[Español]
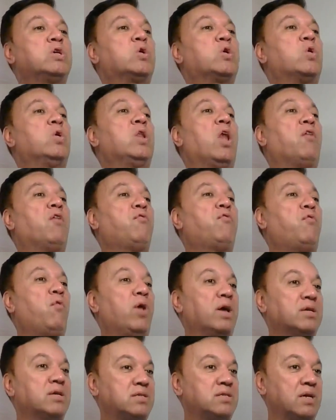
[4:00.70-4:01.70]
y con la
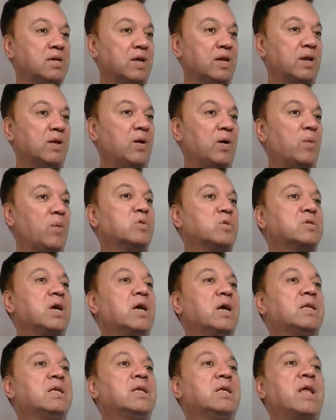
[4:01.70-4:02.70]
fuerza que le vamos
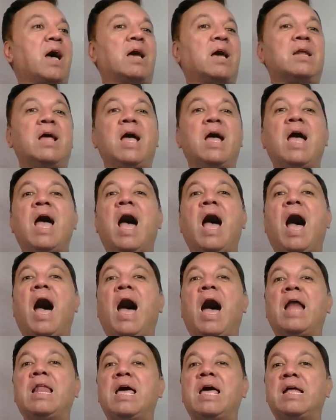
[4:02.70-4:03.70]
a generar
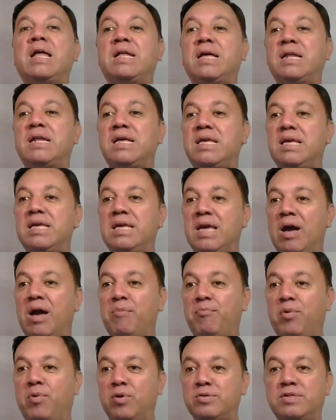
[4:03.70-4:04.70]
a la
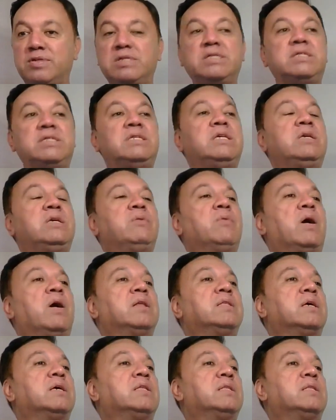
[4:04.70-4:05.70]
energía positiva
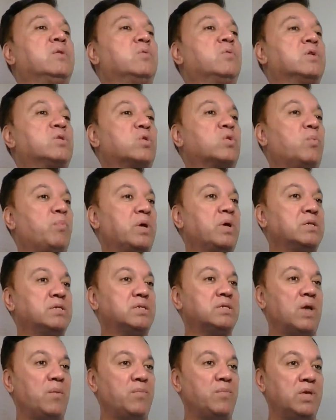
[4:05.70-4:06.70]
desde nuestro
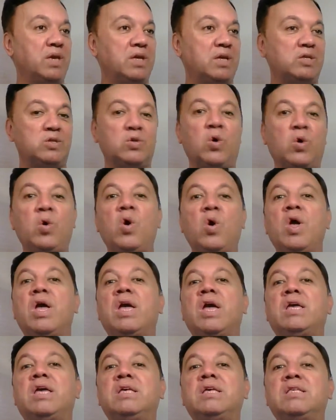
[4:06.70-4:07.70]
pensamiento
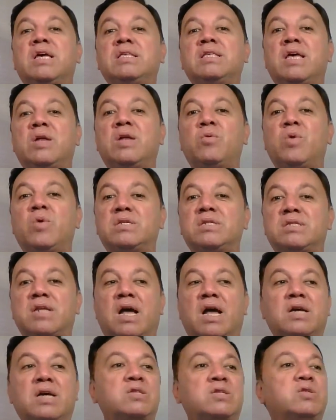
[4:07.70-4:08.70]
y desde
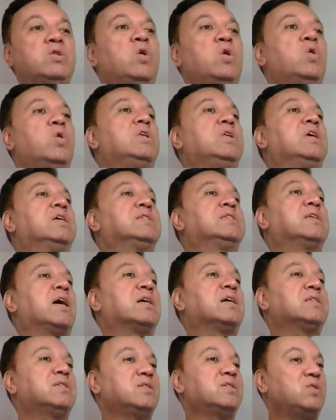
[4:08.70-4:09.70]
nuestra acción. Y esa
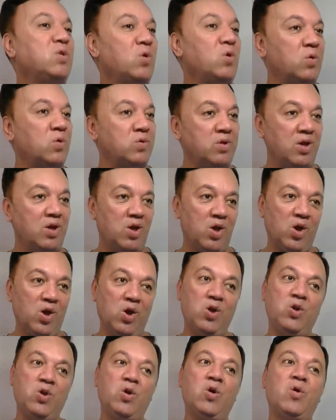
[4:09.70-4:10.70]
acción
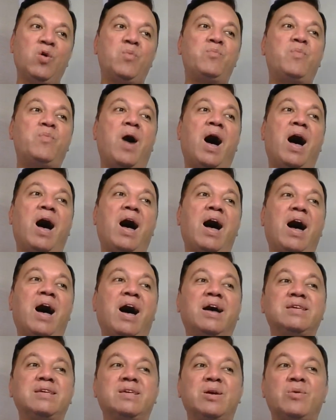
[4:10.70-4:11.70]
nos
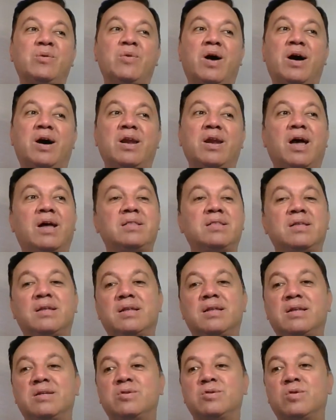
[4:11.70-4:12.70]
va a llevar a
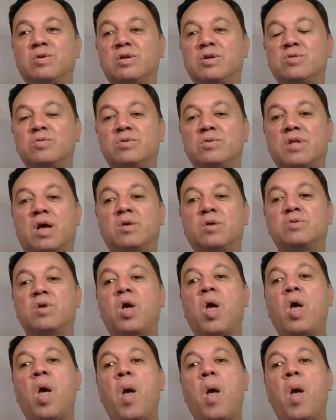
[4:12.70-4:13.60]
tener esos resultados.